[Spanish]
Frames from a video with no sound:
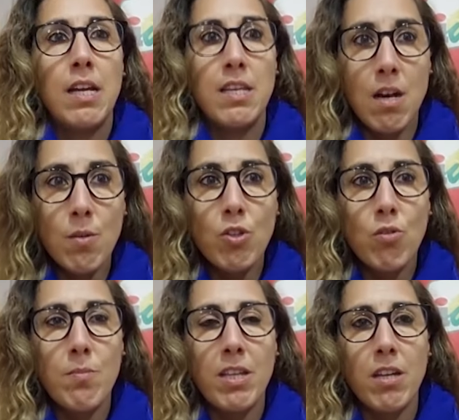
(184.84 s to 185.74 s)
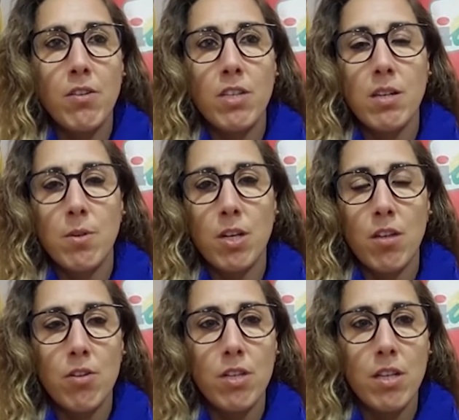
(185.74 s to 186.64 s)
ya cuando nos mandaron ese
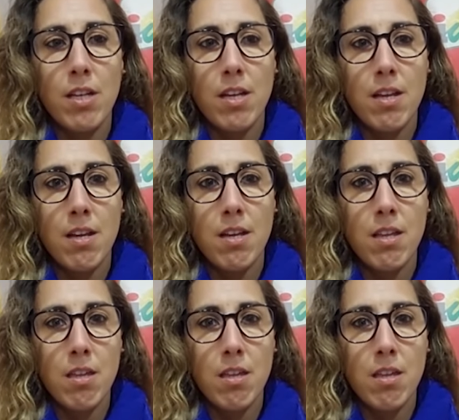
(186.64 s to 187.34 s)
borrador eh,